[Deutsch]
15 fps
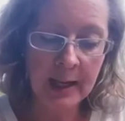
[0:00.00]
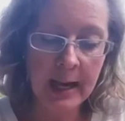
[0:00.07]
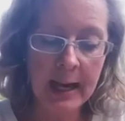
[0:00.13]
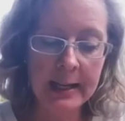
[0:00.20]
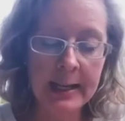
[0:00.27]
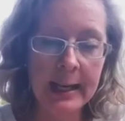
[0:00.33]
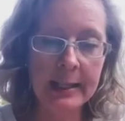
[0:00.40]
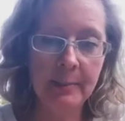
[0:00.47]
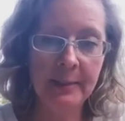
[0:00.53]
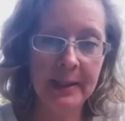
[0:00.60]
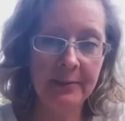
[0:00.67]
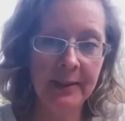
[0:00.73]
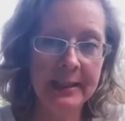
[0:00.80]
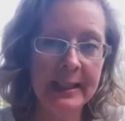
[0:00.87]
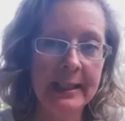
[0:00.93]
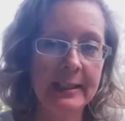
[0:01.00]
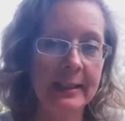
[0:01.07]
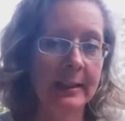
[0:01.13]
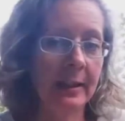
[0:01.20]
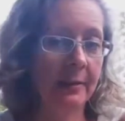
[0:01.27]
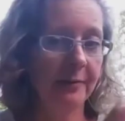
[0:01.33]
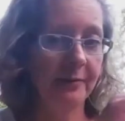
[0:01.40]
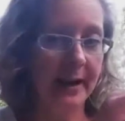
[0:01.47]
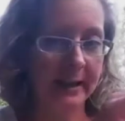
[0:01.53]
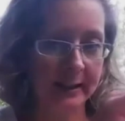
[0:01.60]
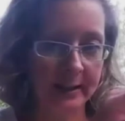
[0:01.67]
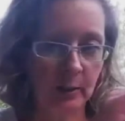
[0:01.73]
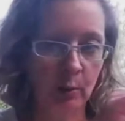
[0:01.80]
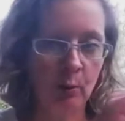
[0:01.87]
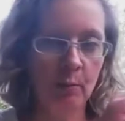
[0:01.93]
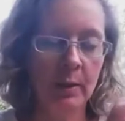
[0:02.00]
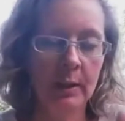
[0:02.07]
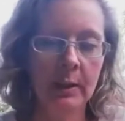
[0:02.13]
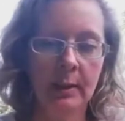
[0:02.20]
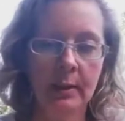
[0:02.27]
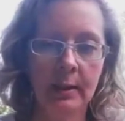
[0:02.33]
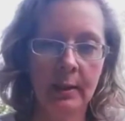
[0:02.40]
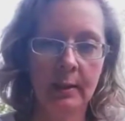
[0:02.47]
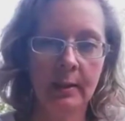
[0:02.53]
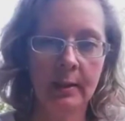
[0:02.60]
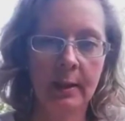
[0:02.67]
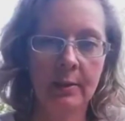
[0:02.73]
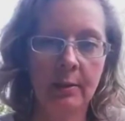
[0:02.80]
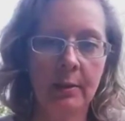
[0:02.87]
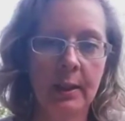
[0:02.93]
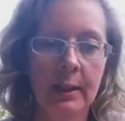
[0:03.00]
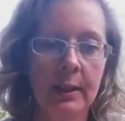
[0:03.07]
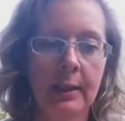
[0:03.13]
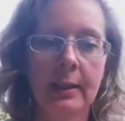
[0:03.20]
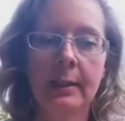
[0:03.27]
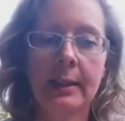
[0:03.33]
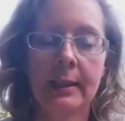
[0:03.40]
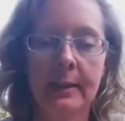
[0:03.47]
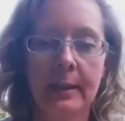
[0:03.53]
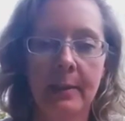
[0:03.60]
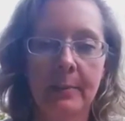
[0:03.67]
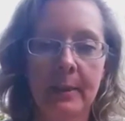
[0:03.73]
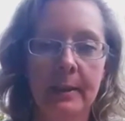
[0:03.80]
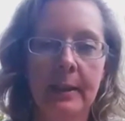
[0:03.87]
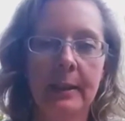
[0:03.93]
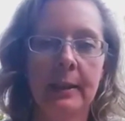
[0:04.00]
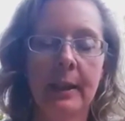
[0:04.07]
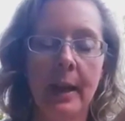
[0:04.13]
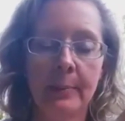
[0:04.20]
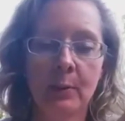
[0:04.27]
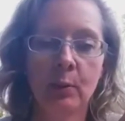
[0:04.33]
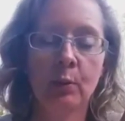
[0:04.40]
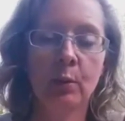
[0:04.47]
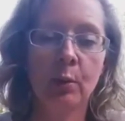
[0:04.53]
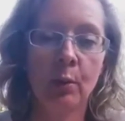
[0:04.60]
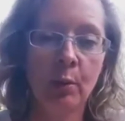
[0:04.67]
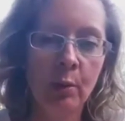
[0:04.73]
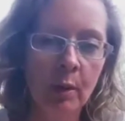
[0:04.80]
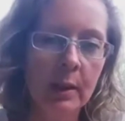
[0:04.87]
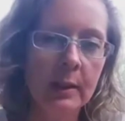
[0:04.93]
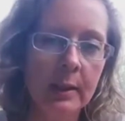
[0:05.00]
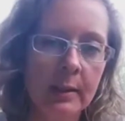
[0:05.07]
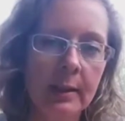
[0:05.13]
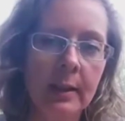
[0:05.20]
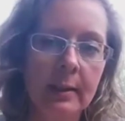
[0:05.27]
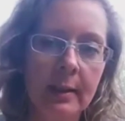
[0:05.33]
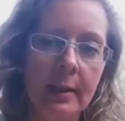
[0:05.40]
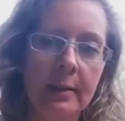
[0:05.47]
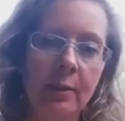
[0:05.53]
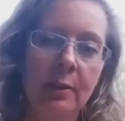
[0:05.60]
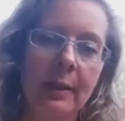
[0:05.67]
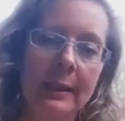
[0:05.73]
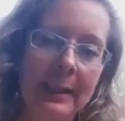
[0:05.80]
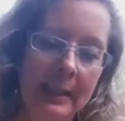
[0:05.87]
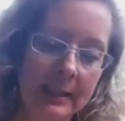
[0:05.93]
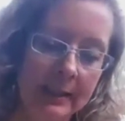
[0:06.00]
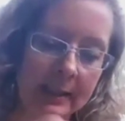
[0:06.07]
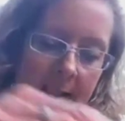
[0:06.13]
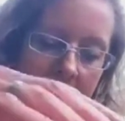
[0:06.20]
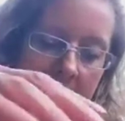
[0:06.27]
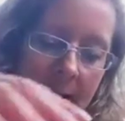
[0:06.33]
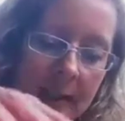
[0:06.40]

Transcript: an einem Dividendenwachstum interessiert ist, also nicht insgesamt die absolute Höhe interessiert da, sondern dass sich